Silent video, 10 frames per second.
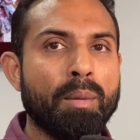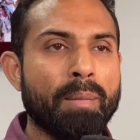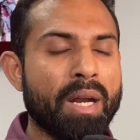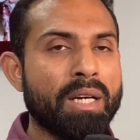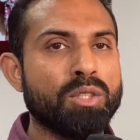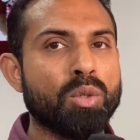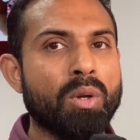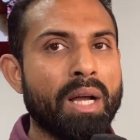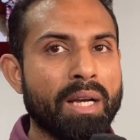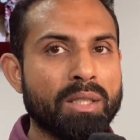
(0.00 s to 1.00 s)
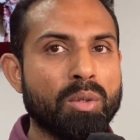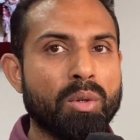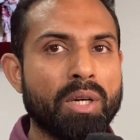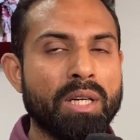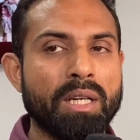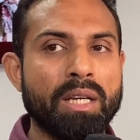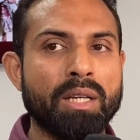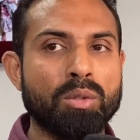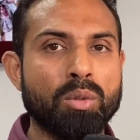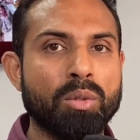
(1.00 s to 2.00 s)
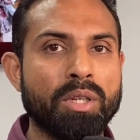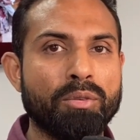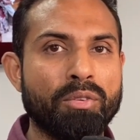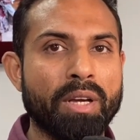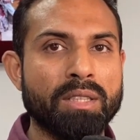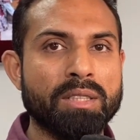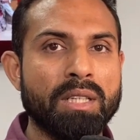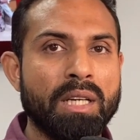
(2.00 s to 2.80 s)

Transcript: মারার জন্য আঘাত করা এটা তো ইনফ্যাক্ট